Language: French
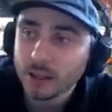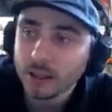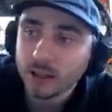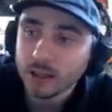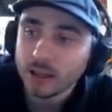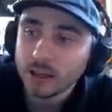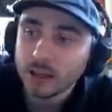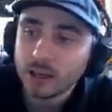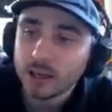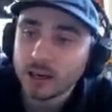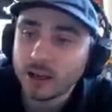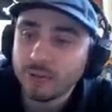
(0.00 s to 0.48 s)

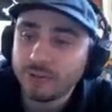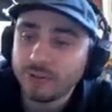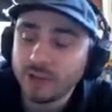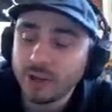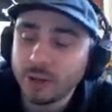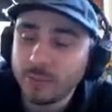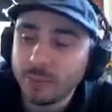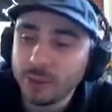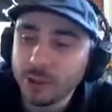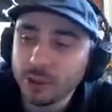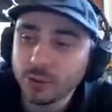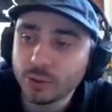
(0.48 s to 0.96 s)
Et là,
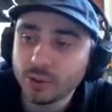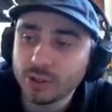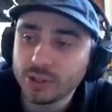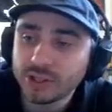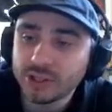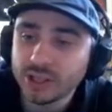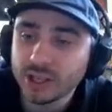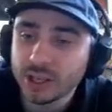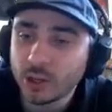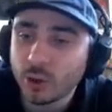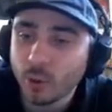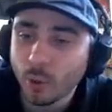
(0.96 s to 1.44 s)
Filippino, il
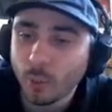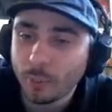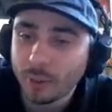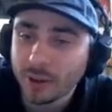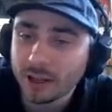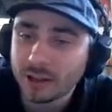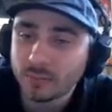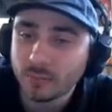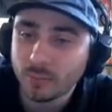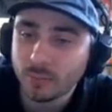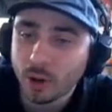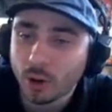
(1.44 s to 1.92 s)
s'est
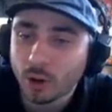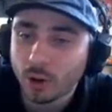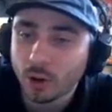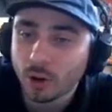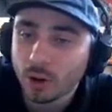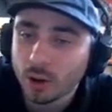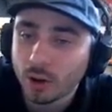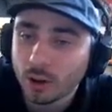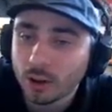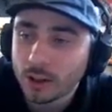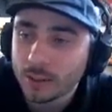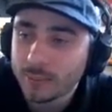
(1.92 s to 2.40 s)
complètement
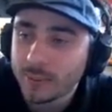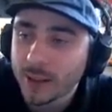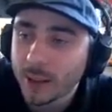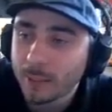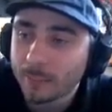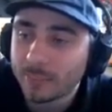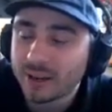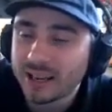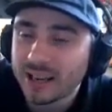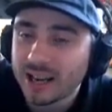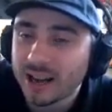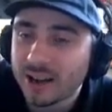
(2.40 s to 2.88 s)
euh, eh bien,
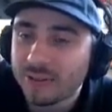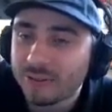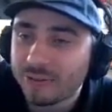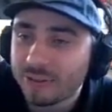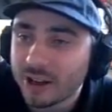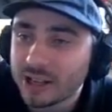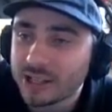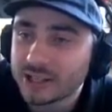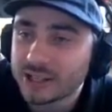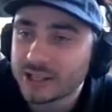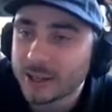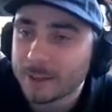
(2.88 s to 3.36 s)
pris la
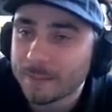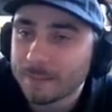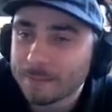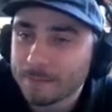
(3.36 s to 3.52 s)
phase.